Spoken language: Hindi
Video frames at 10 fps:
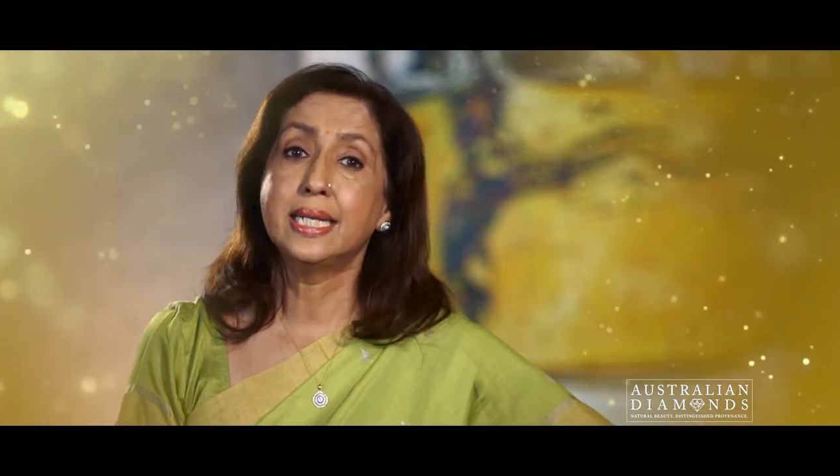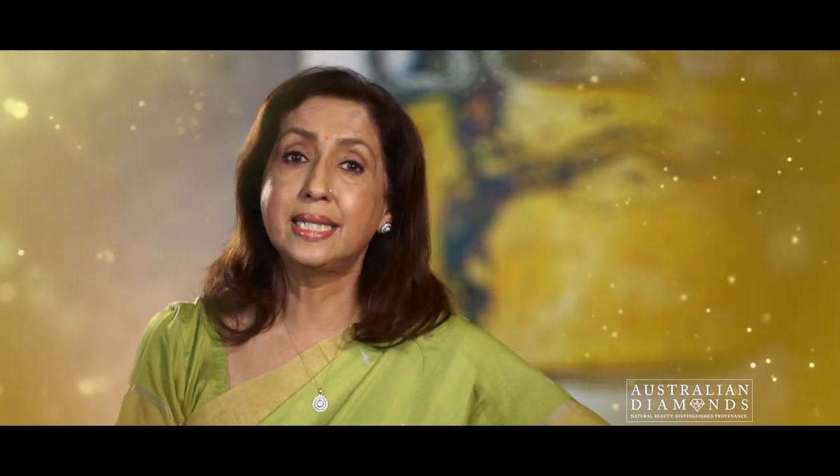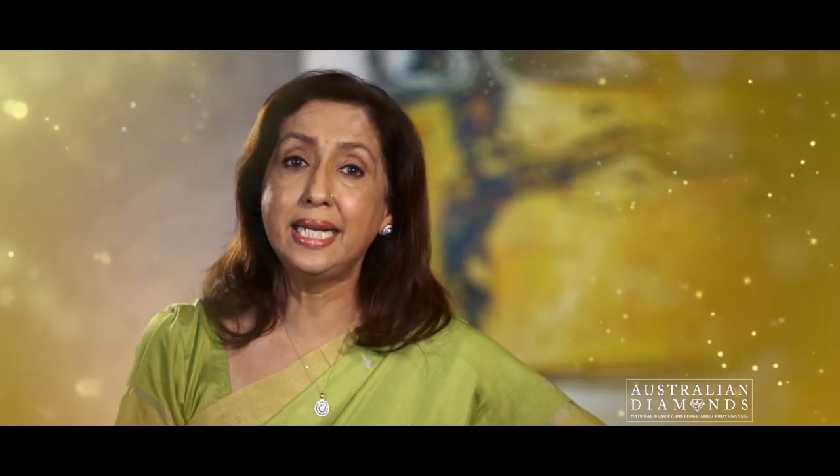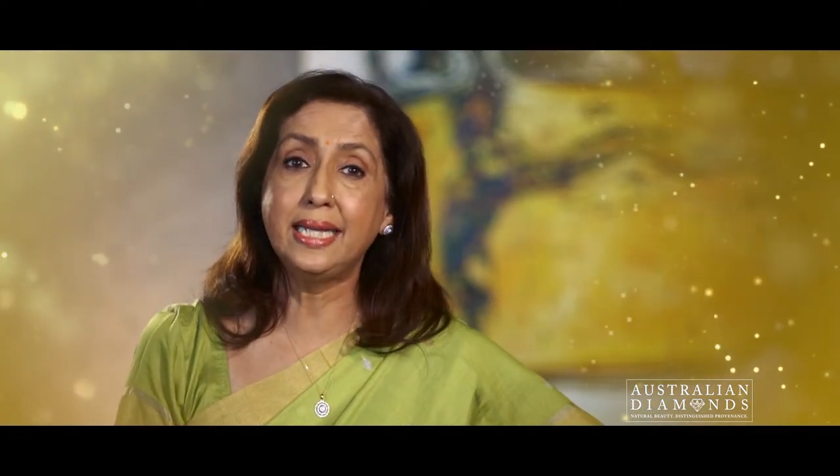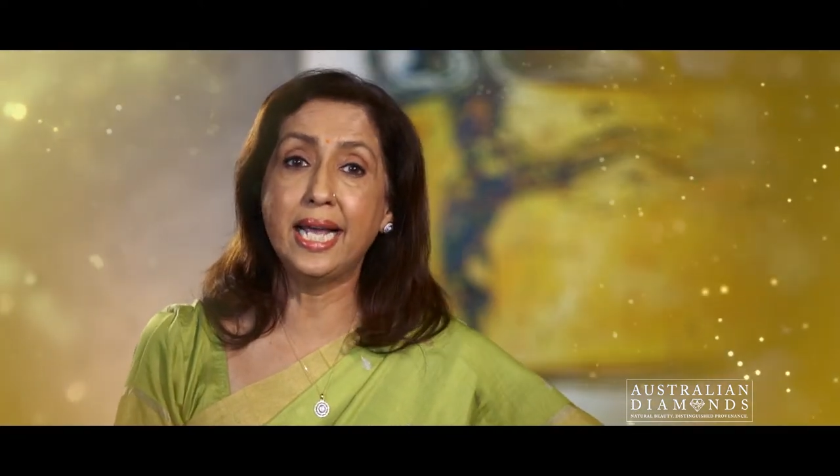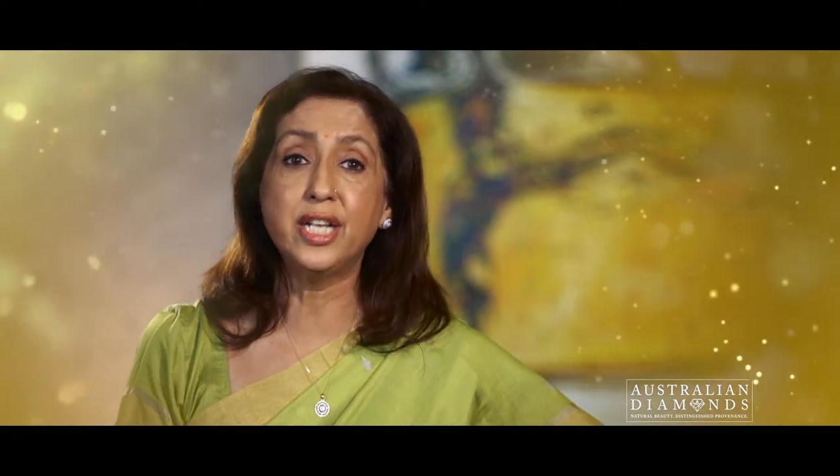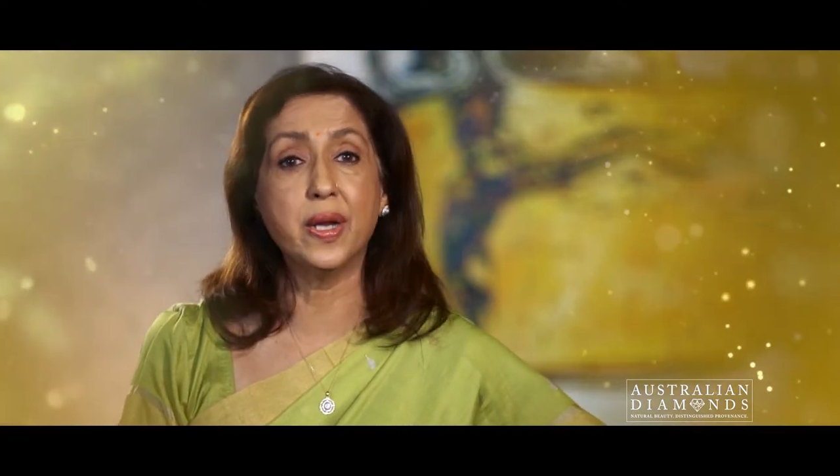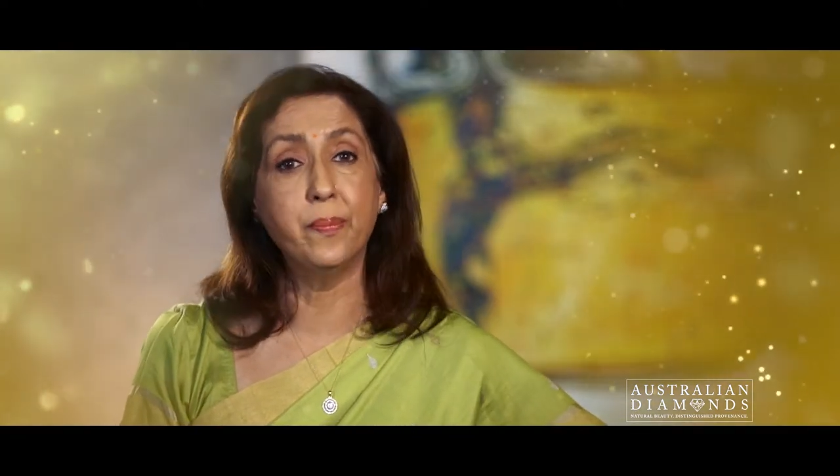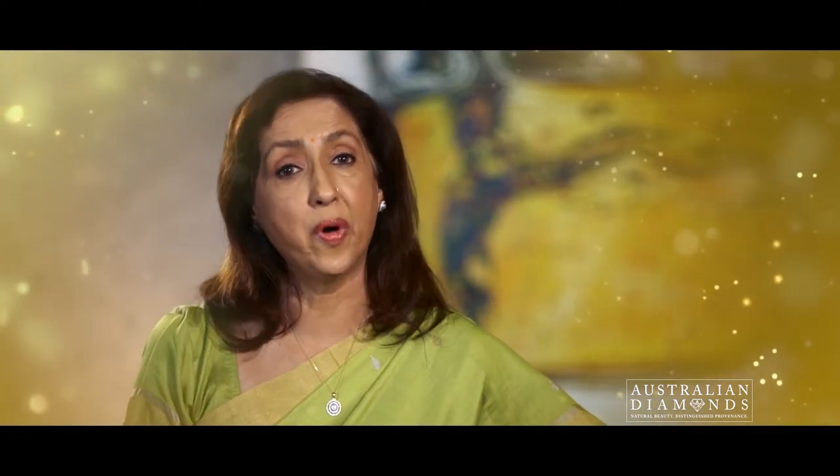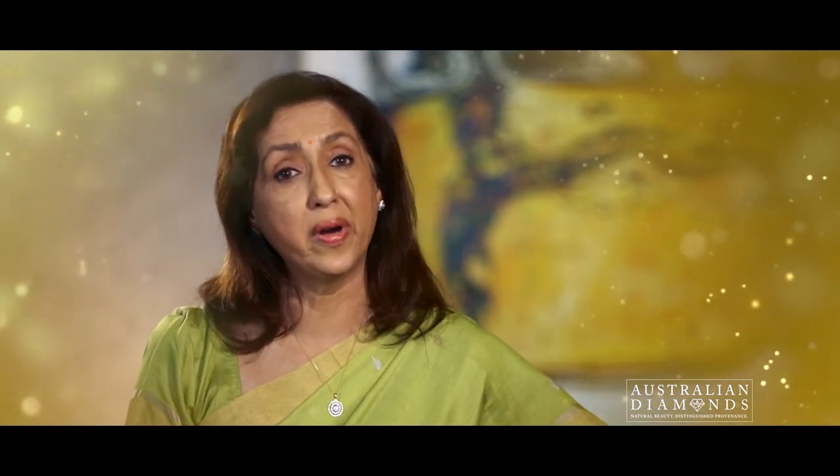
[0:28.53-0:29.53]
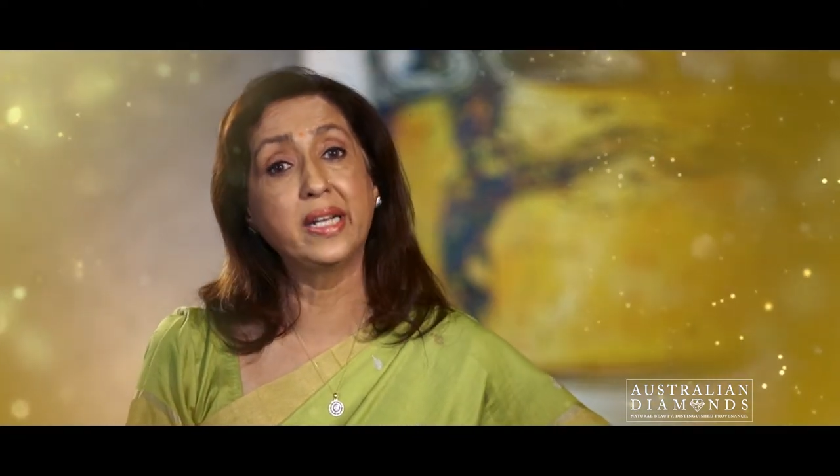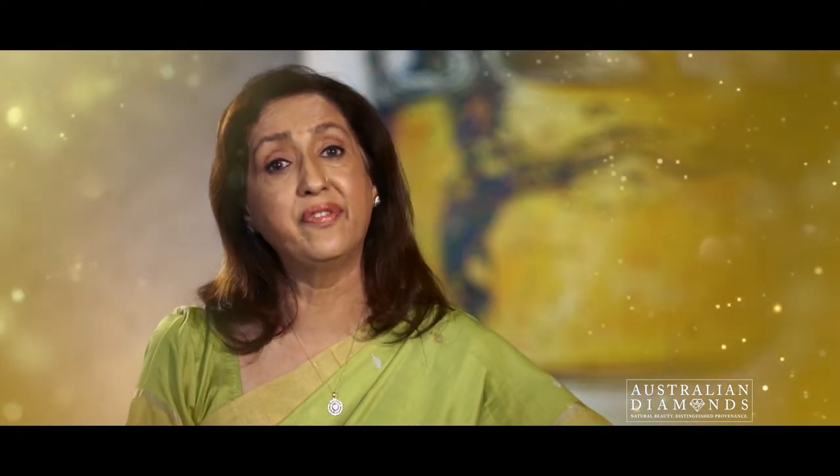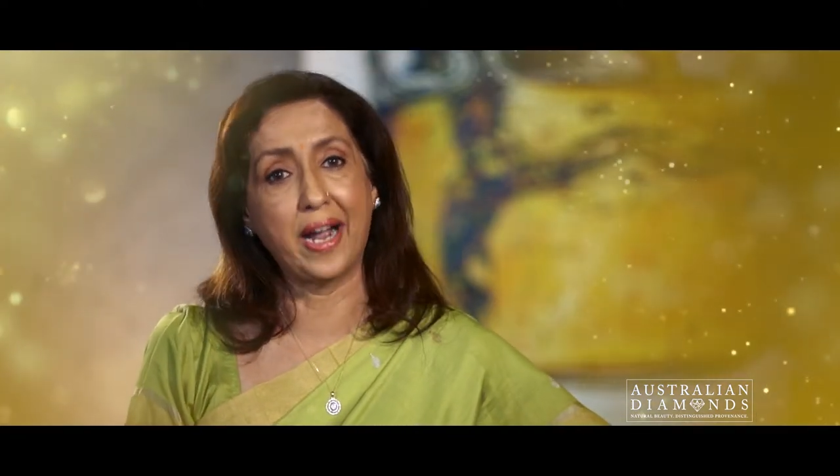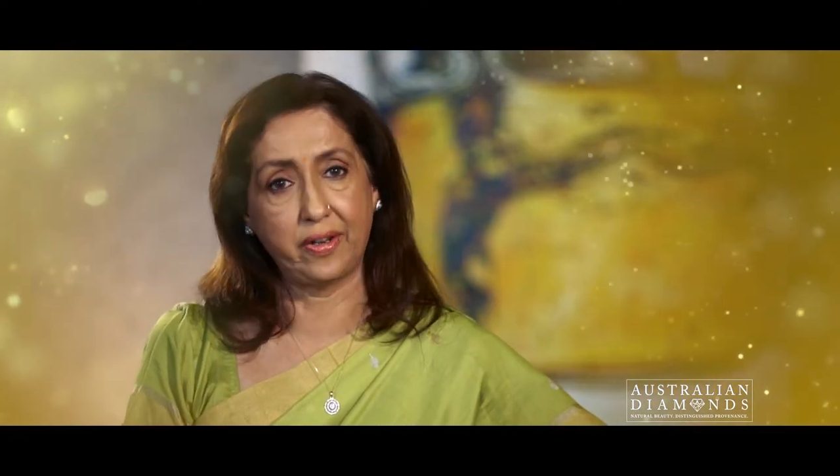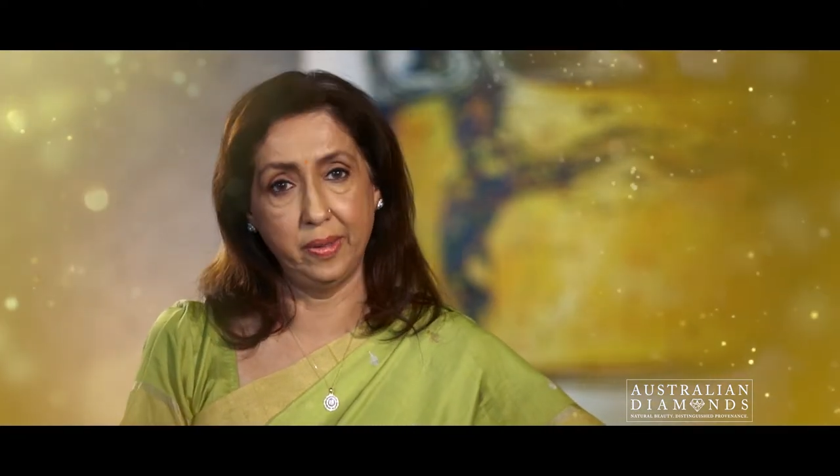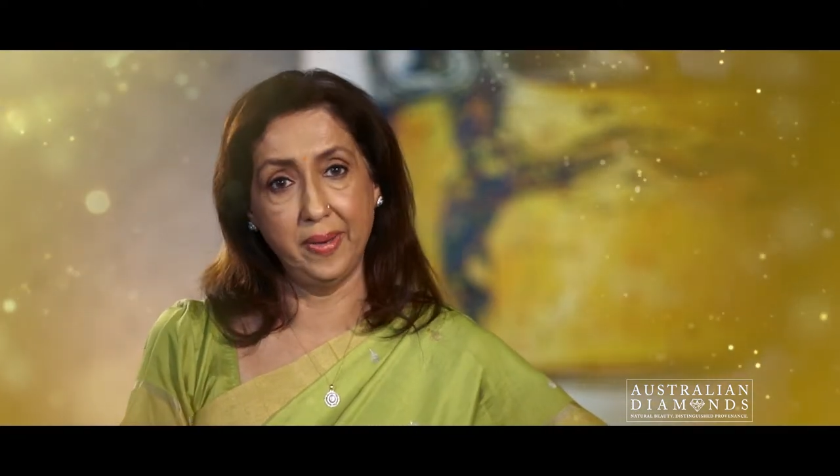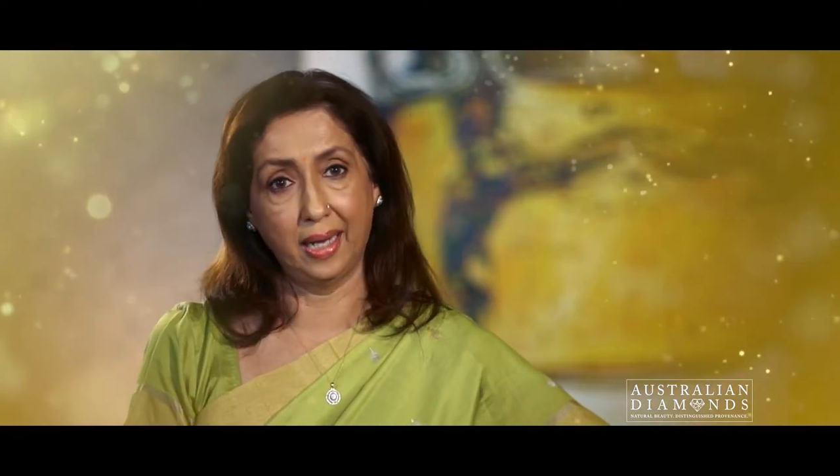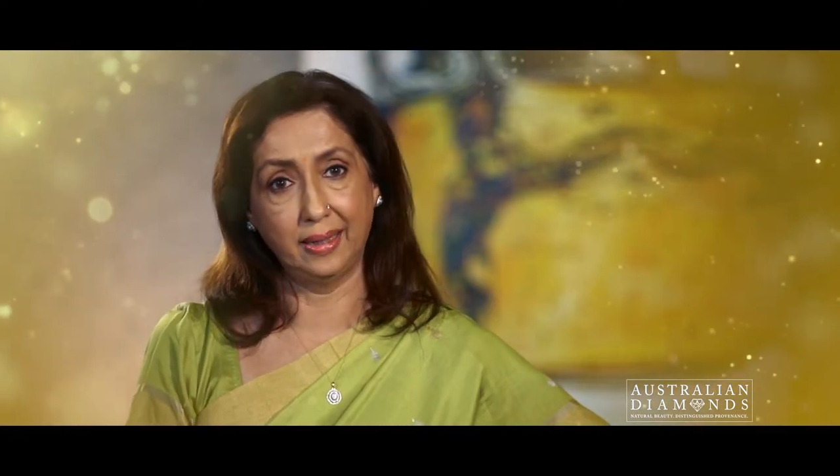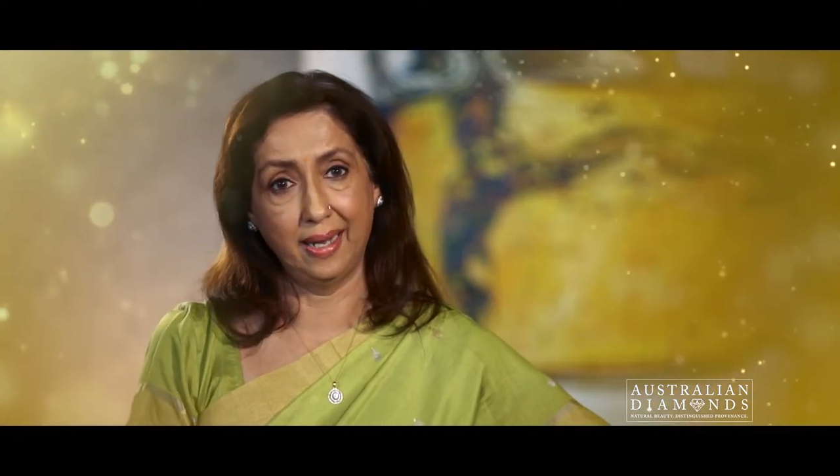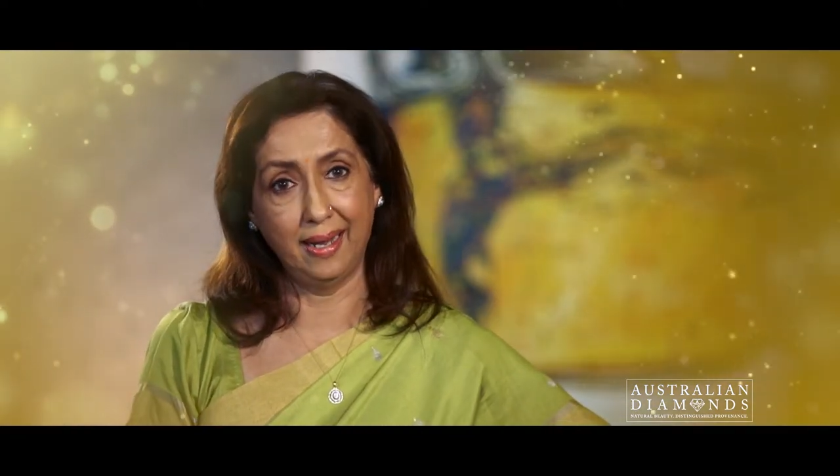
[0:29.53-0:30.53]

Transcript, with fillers: सीधे जम्पोरे की फैक्ट्री में आते